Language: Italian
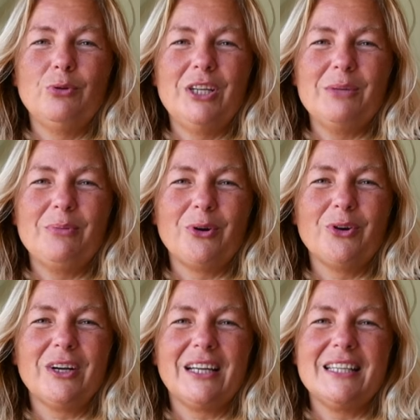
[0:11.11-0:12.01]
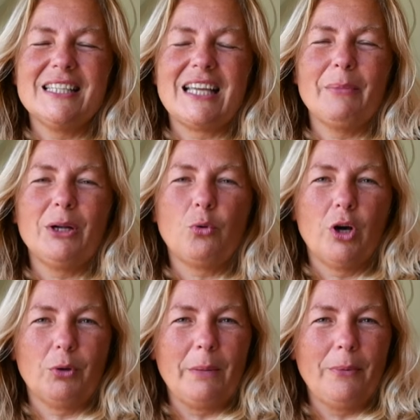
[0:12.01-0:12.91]
un libro che si chiama Il
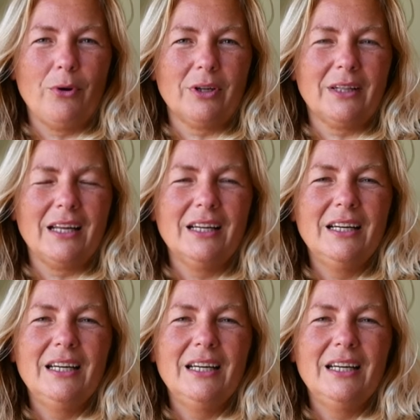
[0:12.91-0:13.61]
cuore è una porta.